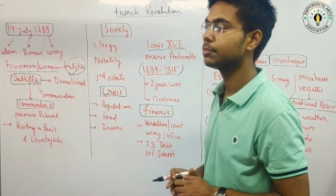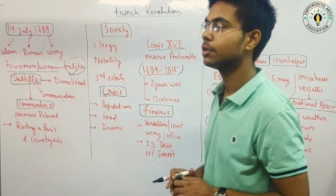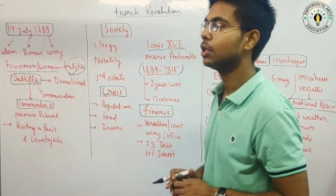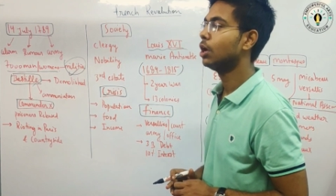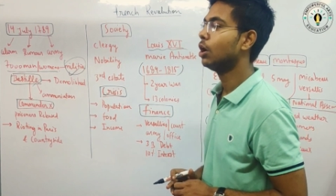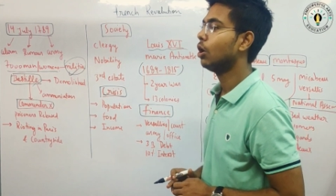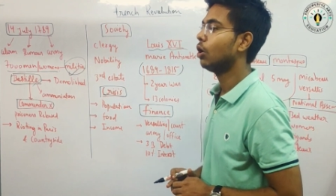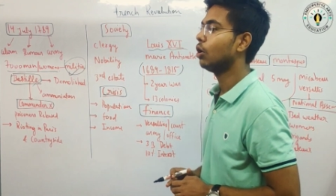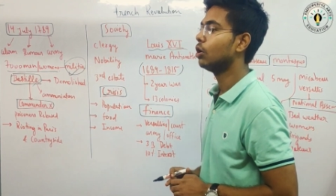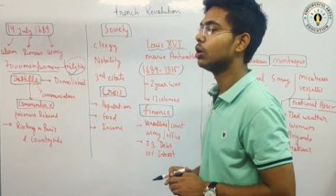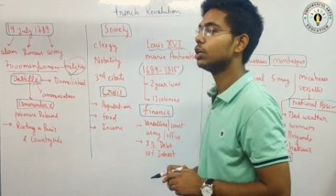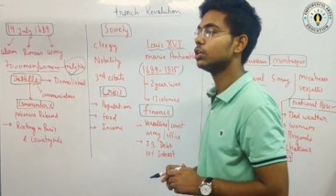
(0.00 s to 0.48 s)

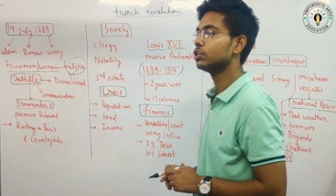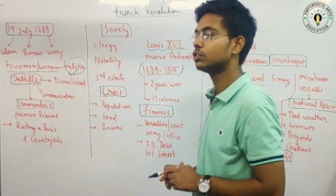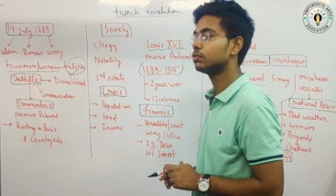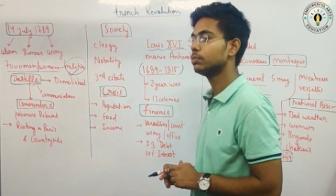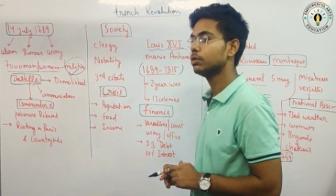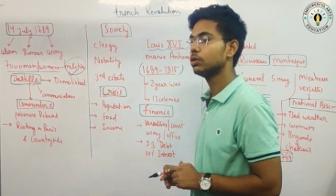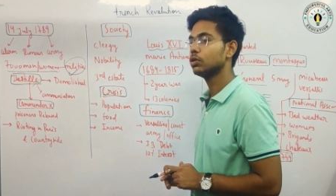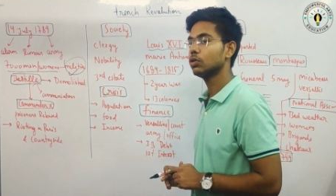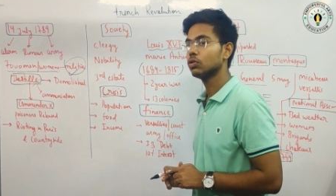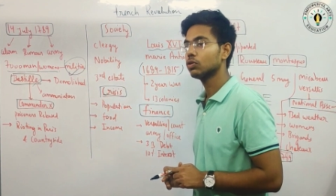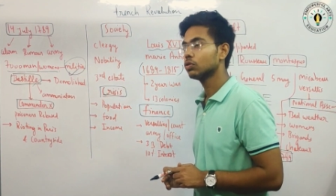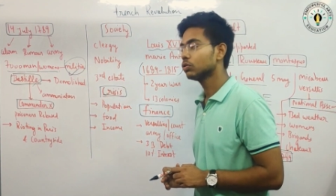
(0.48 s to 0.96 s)
और इसमें
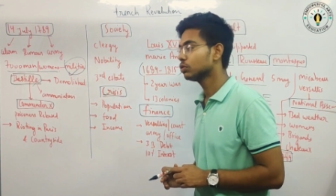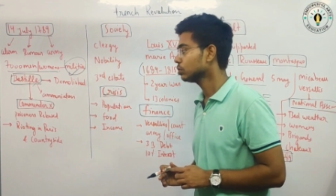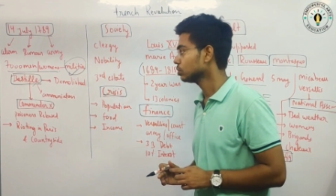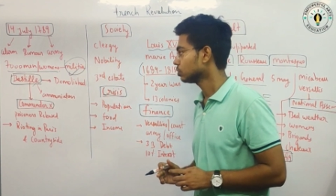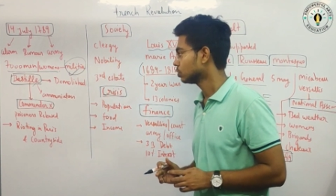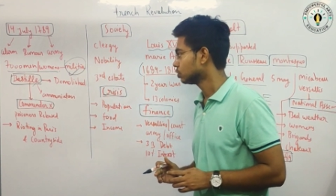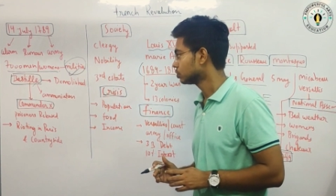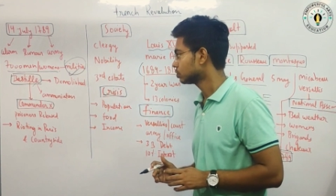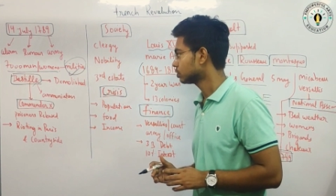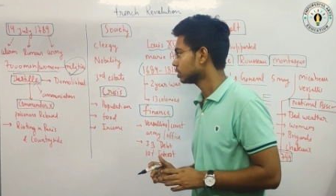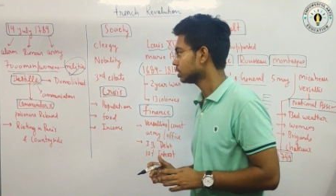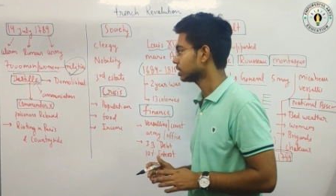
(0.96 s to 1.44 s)
लोगों ने
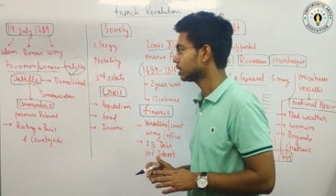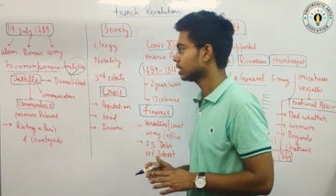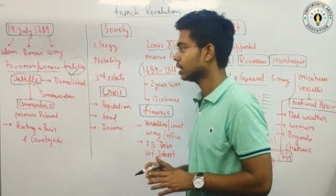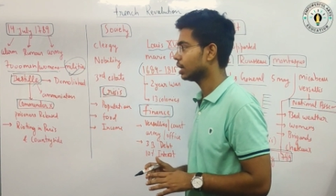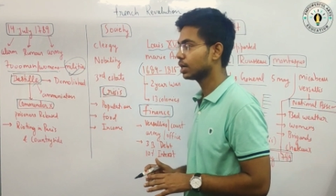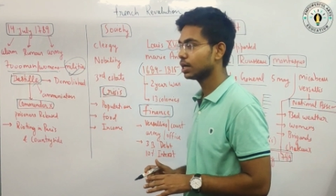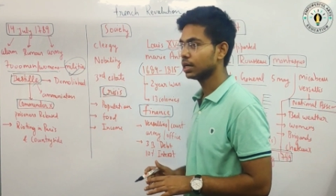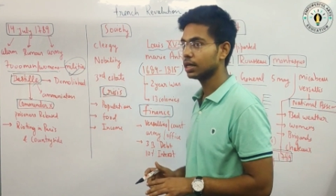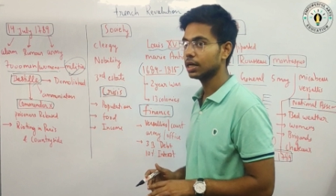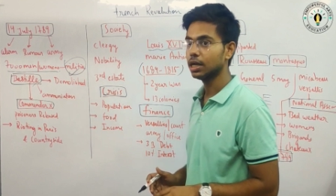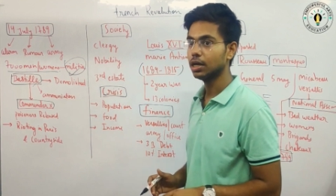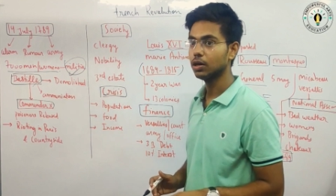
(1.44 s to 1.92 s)
घुसकर क्या
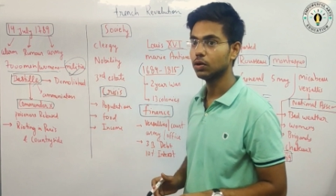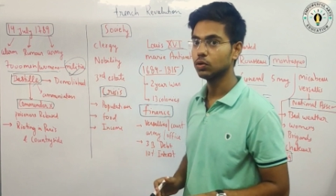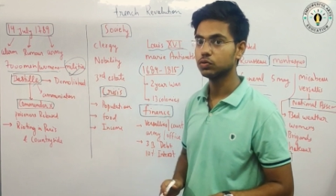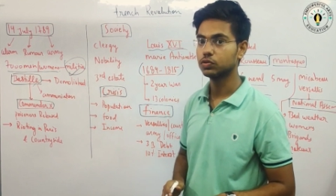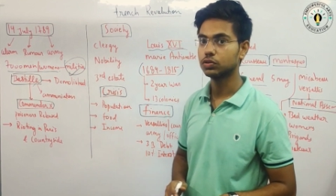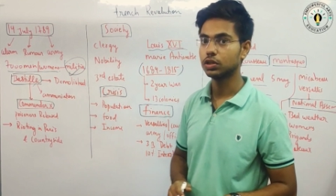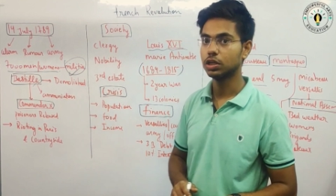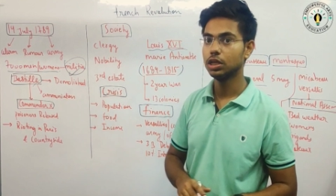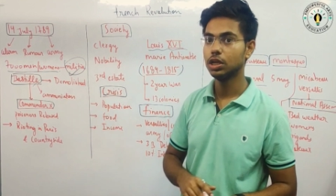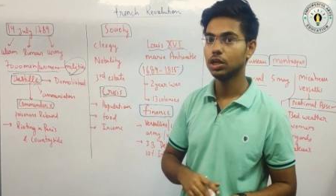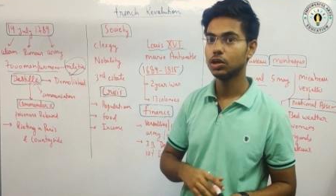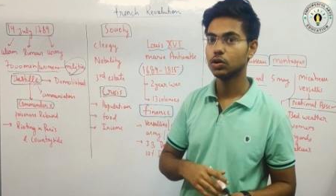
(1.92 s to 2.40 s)
करा उस
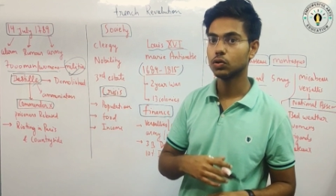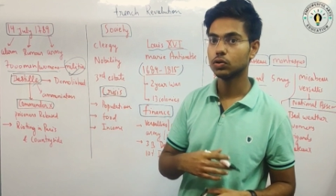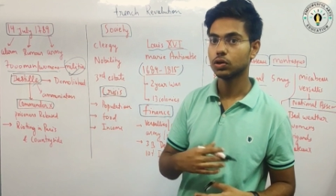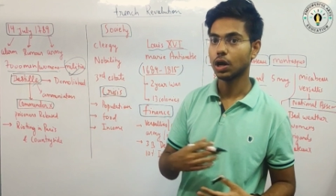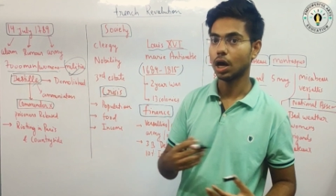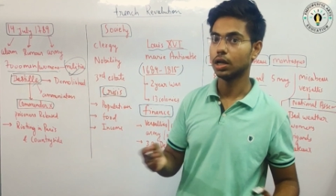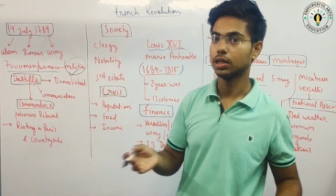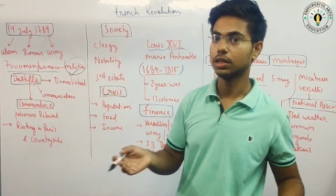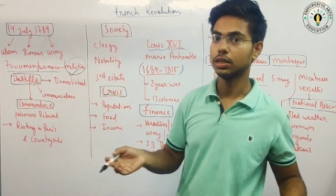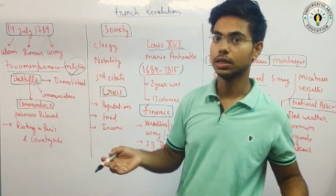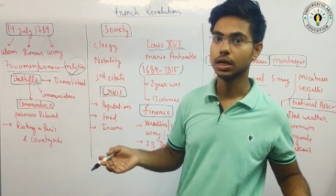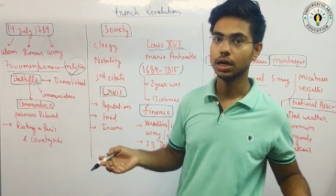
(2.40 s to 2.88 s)
किले को ढहा
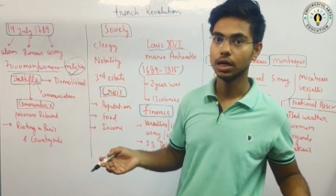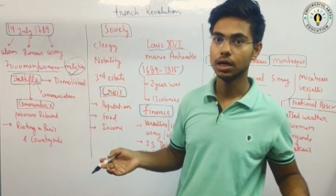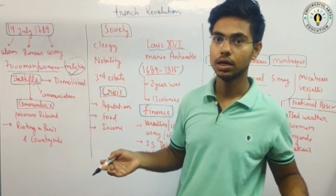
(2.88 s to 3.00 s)
दिया